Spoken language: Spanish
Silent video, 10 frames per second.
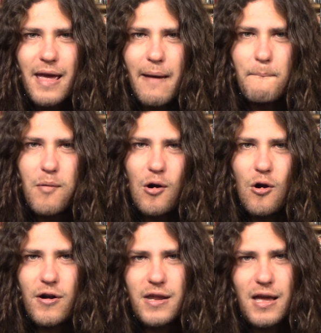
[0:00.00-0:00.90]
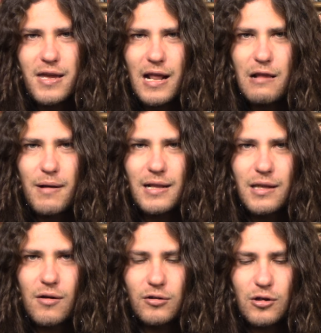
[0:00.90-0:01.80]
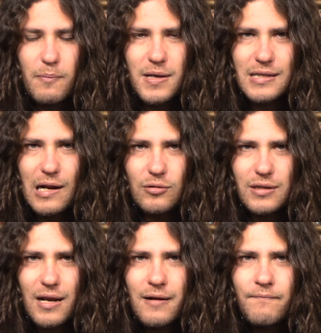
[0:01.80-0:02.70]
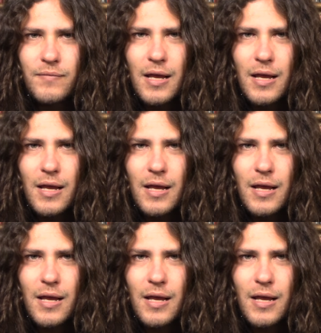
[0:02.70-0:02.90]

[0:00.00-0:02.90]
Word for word: en Polonia y en el Báltico, tropas de la OTAN